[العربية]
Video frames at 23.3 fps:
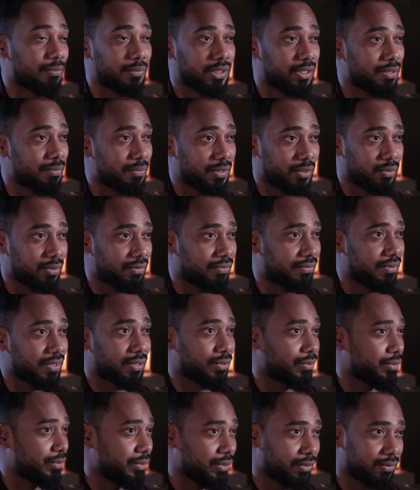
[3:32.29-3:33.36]
من يوم ما توفى
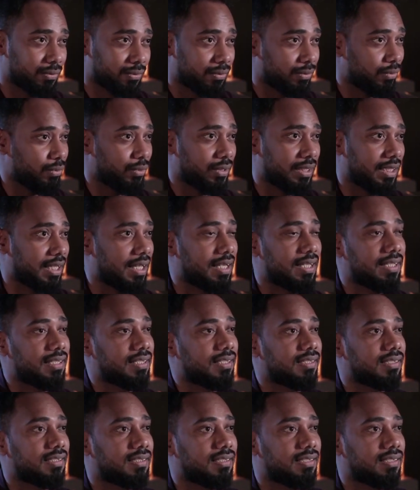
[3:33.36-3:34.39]
اخوي والعود كان